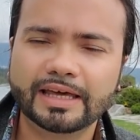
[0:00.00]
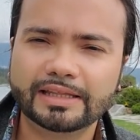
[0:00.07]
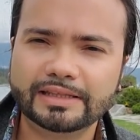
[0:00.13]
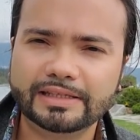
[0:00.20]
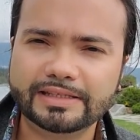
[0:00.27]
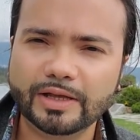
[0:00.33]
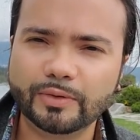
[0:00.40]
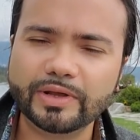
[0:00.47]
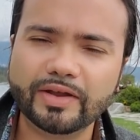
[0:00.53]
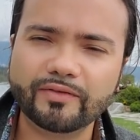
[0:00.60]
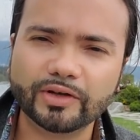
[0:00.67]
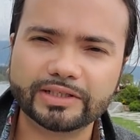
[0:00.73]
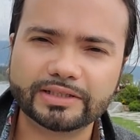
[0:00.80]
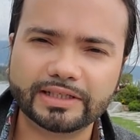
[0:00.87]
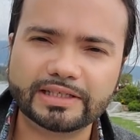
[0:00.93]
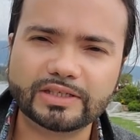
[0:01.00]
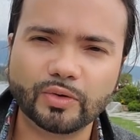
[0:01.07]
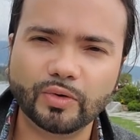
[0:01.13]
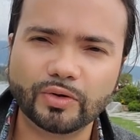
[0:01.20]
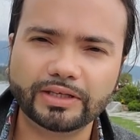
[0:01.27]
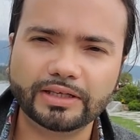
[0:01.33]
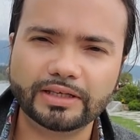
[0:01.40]
di, seguire i vostri
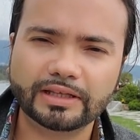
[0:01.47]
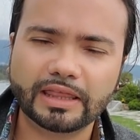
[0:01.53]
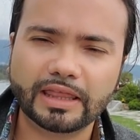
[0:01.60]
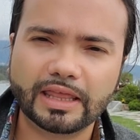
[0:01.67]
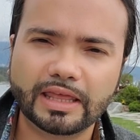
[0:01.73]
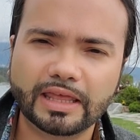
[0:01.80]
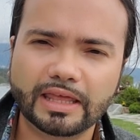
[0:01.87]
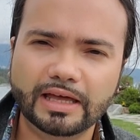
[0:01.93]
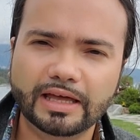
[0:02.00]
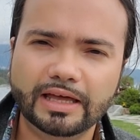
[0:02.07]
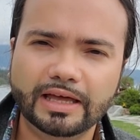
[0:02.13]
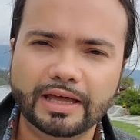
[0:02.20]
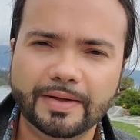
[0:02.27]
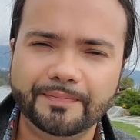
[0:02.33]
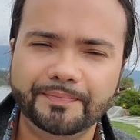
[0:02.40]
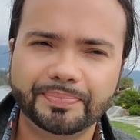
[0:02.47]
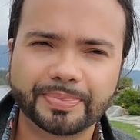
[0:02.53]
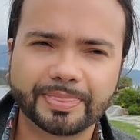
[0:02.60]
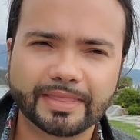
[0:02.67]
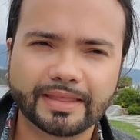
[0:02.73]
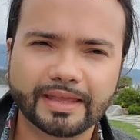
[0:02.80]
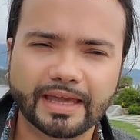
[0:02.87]
sogni ehm,
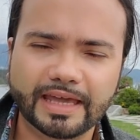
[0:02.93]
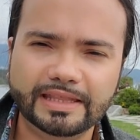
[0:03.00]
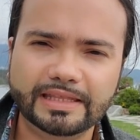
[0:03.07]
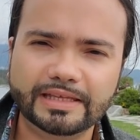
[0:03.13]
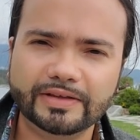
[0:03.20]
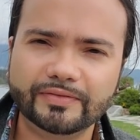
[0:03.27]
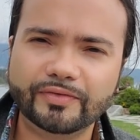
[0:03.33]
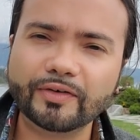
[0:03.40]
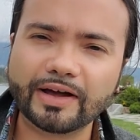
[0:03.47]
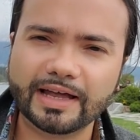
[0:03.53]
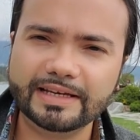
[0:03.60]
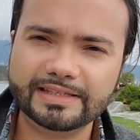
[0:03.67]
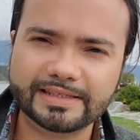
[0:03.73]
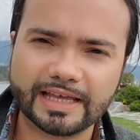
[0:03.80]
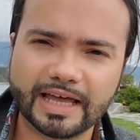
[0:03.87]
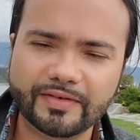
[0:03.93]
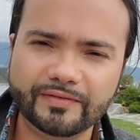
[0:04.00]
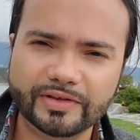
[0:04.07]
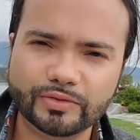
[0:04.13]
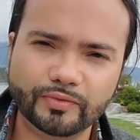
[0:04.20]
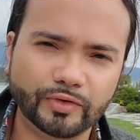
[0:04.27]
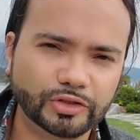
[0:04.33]
e di
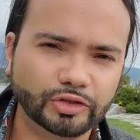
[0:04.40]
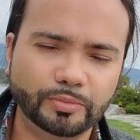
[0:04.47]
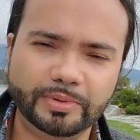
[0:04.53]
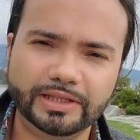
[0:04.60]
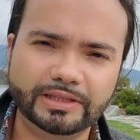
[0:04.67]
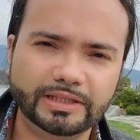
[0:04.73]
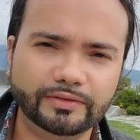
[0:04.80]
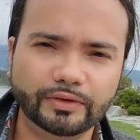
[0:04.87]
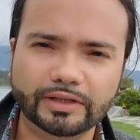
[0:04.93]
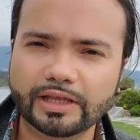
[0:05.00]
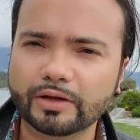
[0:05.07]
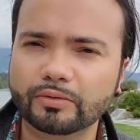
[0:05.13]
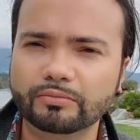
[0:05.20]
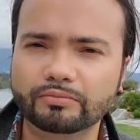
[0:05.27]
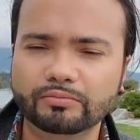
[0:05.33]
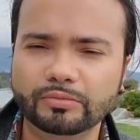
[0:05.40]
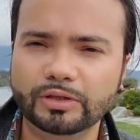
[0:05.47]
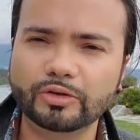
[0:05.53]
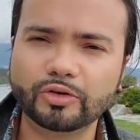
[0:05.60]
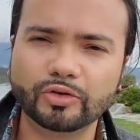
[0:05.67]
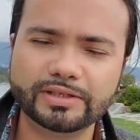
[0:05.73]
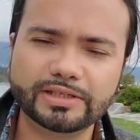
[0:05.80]
focalizzarvi sul vostro obiettivo. Ed è
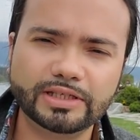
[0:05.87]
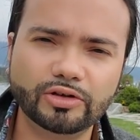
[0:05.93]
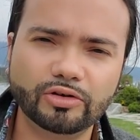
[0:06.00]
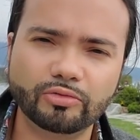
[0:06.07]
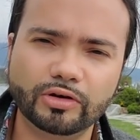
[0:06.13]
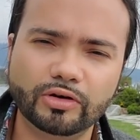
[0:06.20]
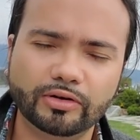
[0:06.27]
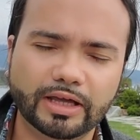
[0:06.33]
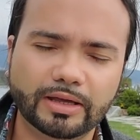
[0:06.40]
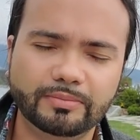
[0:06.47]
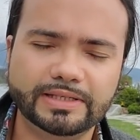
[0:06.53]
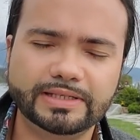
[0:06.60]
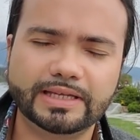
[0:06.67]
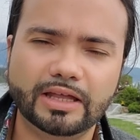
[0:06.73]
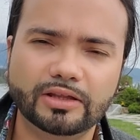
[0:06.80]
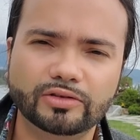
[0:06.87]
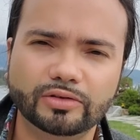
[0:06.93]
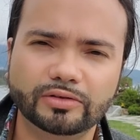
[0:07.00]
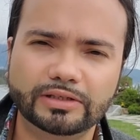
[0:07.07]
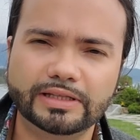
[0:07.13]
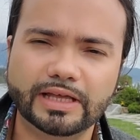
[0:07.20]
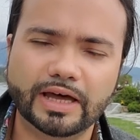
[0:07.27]
il consiglio, quello che mi
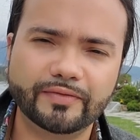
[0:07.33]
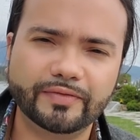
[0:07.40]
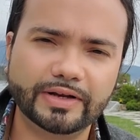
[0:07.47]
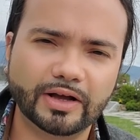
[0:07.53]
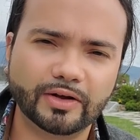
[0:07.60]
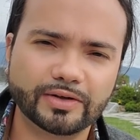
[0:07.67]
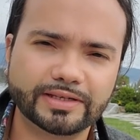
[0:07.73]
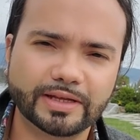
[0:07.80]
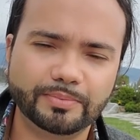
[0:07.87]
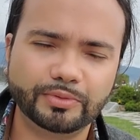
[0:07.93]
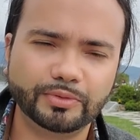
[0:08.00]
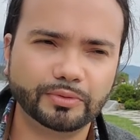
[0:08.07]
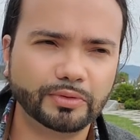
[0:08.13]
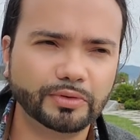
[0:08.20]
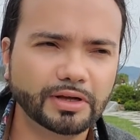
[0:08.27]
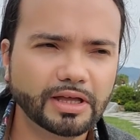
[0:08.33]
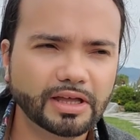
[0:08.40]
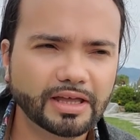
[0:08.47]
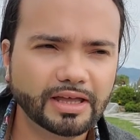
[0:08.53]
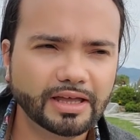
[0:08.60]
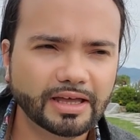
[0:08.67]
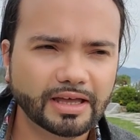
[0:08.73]
sento di darvi, la cosa più uh,
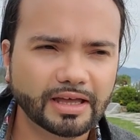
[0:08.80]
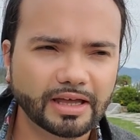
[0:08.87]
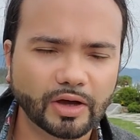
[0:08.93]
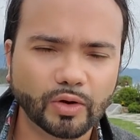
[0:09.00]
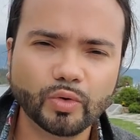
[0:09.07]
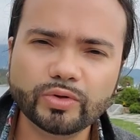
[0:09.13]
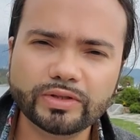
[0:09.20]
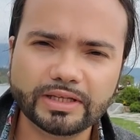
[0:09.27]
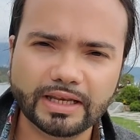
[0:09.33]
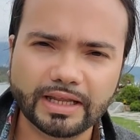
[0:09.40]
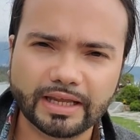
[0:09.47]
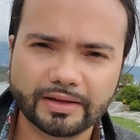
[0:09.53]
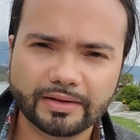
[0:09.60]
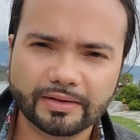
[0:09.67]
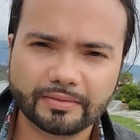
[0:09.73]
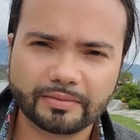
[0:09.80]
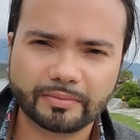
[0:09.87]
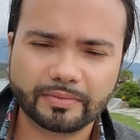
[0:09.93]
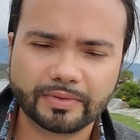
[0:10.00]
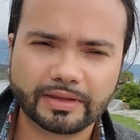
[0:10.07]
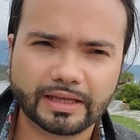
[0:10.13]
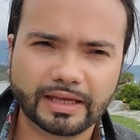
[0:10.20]
utile,
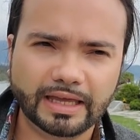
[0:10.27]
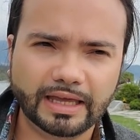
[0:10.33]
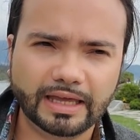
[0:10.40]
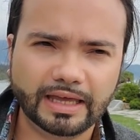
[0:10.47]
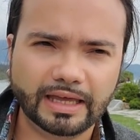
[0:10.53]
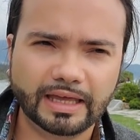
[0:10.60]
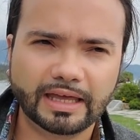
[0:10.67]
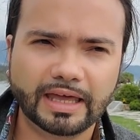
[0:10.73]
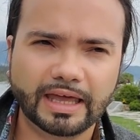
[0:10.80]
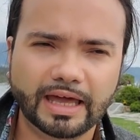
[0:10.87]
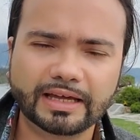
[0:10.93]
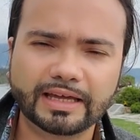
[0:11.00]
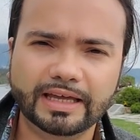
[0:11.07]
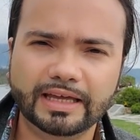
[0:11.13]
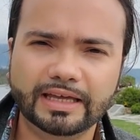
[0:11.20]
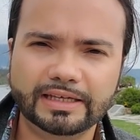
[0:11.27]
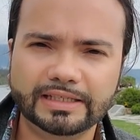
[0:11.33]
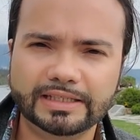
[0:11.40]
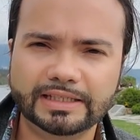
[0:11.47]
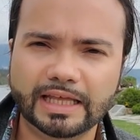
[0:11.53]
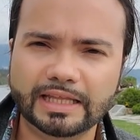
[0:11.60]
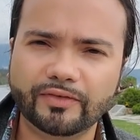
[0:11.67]
che è anche
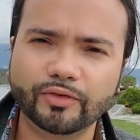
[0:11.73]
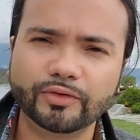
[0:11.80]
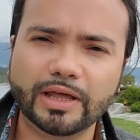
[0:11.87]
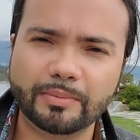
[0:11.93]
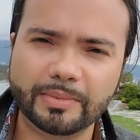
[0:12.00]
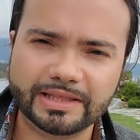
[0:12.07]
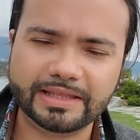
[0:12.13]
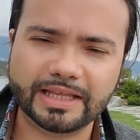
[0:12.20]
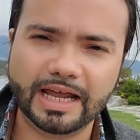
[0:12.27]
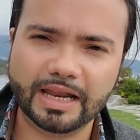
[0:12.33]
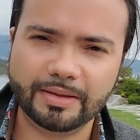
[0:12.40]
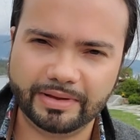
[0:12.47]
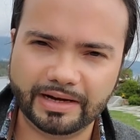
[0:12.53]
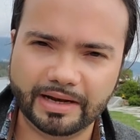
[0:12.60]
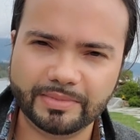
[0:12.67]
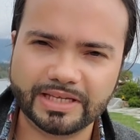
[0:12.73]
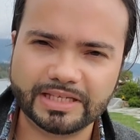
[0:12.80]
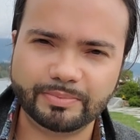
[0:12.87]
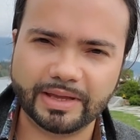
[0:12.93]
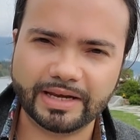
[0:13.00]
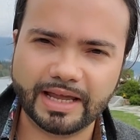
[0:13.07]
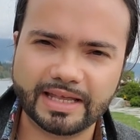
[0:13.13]
stata fondamentale per la mia
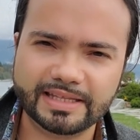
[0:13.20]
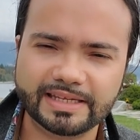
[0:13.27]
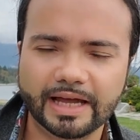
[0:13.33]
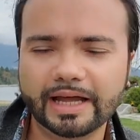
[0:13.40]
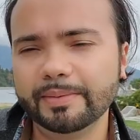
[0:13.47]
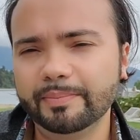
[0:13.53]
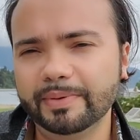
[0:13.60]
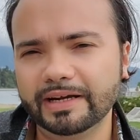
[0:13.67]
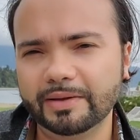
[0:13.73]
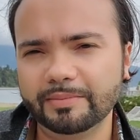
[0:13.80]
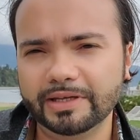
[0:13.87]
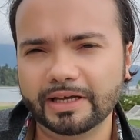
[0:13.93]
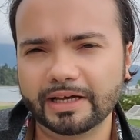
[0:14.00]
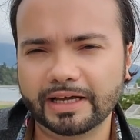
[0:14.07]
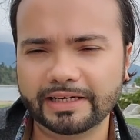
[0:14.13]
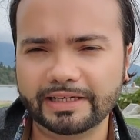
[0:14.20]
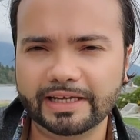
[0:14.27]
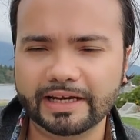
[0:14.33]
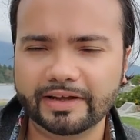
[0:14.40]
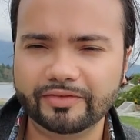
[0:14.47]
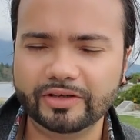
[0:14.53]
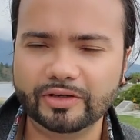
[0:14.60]
esperienza e per la mia
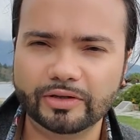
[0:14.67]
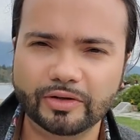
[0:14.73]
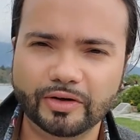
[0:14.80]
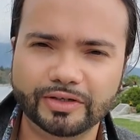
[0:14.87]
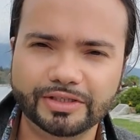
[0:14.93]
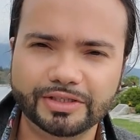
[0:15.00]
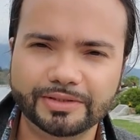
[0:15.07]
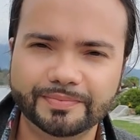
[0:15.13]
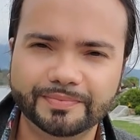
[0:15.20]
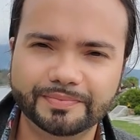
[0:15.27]
carriera fino ad oggi.